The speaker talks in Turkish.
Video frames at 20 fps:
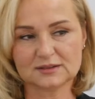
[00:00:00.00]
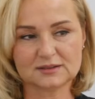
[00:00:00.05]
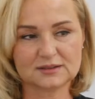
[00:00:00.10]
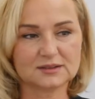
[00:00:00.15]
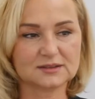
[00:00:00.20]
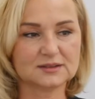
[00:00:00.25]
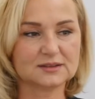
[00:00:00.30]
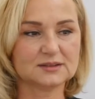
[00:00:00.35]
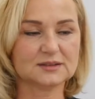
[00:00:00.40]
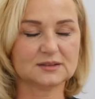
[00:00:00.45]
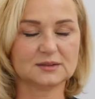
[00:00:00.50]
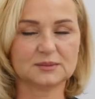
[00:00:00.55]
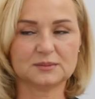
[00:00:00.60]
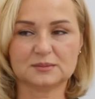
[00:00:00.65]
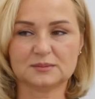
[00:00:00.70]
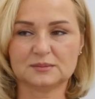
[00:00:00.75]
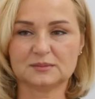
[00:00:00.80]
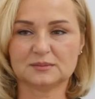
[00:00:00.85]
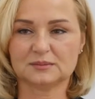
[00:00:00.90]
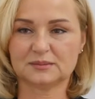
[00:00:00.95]

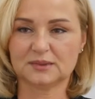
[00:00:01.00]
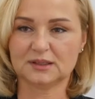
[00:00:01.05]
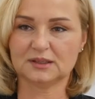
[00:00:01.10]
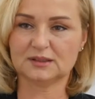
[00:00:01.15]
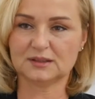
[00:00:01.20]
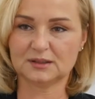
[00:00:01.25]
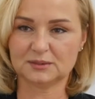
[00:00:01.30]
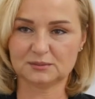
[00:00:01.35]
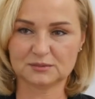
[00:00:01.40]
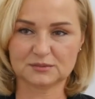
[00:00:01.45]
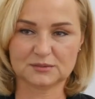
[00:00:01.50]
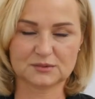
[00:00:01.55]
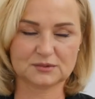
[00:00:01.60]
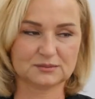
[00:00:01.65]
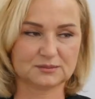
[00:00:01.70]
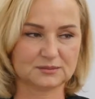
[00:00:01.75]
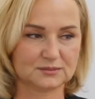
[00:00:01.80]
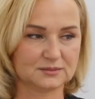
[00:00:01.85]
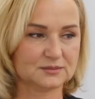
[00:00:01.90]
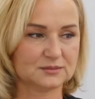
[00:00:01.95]
tanıdığım, bildiğim
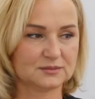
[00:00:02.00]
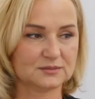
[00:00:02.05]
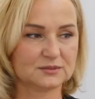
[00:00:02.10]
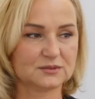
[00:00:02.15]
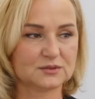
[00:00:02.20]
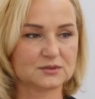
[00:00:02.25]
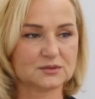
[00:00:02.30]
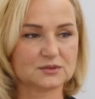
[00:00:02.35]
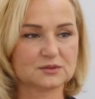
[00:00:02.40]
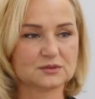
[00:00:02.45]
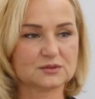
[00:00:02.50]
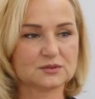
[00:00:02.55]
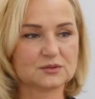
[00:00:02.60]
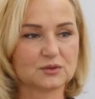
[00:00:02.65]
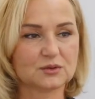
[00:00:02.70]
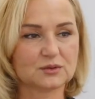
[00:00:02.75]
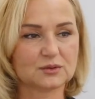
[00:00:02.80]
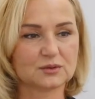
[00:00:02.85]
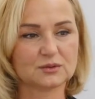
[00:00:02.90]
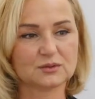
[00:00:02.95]

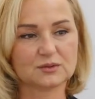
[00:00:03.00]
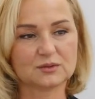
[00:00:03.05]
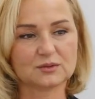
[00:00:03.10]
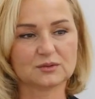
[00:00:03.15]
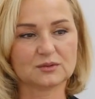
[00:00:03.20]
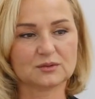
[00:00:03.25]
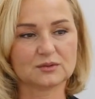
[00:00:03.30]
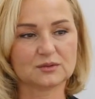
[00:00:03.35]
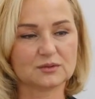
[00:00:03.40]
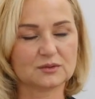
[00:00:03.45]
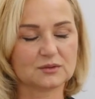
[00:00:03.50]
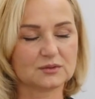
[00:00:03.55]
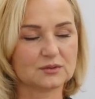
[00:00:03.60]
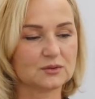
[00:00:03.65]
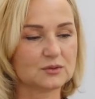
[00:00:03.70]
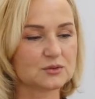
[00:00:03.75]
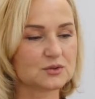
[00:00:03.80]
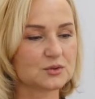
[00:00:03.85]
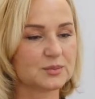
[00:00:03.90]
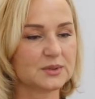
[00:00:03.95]
çok e,
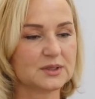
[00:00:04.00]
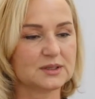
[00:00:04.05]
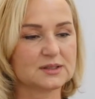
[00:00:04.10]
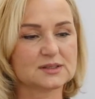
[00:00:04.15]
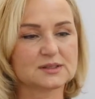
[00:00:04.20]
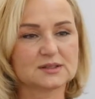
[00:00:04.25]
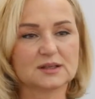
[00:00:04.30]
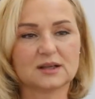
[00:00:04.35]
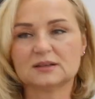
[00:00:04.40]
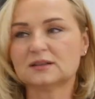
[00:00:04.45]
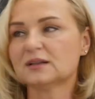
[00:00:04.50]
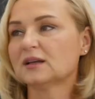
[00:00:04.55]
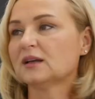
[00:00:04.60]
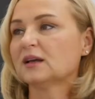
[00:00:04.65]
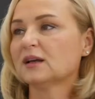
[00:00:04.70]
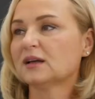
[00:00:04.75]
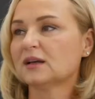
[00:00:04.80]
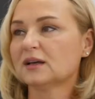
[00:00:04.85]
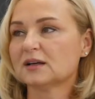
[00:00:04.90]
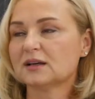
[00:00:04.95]
hoş bir insan.
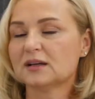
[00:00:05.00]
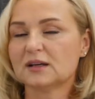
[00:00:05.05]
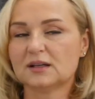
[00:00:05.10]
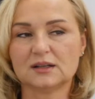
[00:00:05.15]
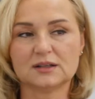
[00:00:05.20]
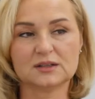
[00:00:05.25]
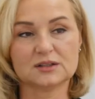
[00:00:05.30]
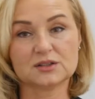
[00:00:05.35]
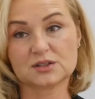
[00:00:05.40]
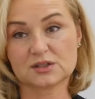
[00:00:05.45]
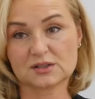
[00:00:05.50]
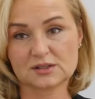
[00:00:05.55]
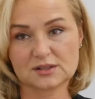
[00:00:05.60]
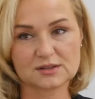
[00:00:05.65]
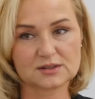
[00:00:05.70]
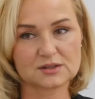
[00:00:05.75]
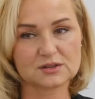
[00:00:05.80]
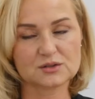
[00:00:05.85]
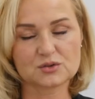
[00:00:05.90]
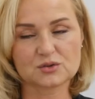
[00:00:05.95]
Galerinin
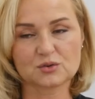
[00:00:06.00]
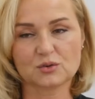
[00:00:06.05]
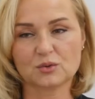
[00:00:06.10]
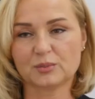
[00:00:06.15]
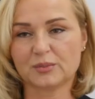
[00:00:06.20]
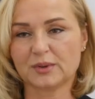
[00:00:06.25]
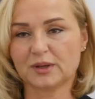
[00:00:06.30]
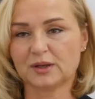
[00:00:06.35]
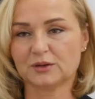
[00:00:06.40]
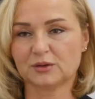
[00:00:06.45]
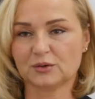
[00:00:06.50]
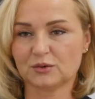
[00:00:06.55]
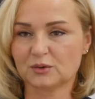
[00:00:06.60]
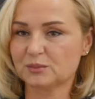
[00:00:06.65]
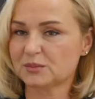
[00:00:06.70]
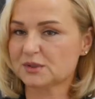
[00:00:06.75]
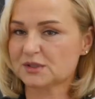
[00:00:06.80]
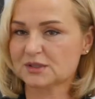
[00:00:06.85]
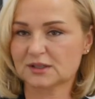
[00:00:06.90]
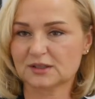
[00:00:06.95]
çizgisini çok
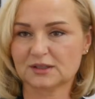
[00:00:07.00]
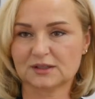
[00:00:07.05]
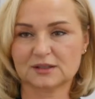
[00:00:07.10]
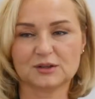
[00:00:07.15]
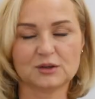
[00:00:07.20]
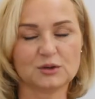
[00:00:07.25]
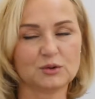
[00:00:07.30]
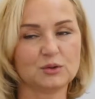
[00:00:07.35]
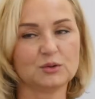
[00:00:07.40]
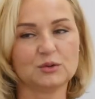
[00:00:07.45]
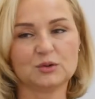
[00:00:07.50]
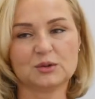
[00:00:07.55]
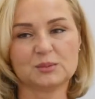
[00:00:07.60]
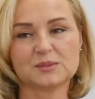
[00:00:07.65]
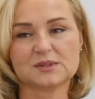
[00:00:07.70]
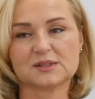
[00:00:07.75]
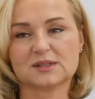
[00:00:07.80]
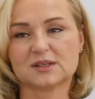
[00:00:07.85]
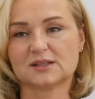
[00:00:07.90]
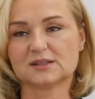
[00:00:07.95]
beğeniyorum. Bir şekilde
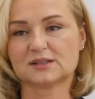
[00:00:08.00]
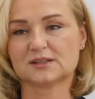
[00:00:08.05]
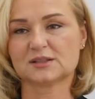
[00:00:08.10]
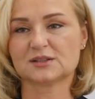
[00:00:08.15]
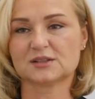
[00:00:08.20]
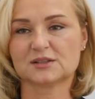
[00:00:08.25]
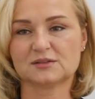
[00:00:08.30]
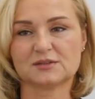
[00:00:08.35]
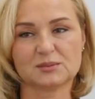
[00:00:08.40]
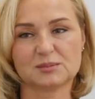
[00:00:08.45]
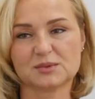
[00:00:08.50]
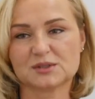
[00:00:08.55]
yollarımız kesişti ve